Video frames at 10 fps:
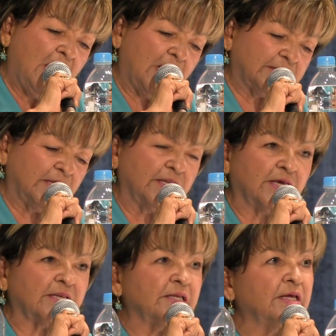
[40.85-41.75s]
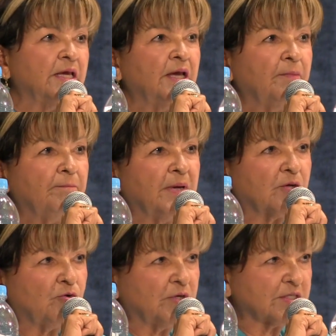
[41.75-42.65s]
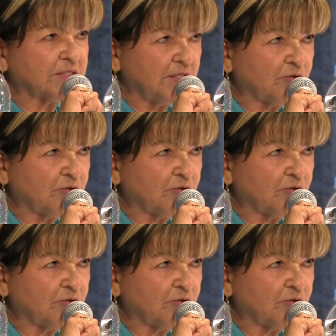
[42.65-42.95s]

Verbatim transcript: a tener mejores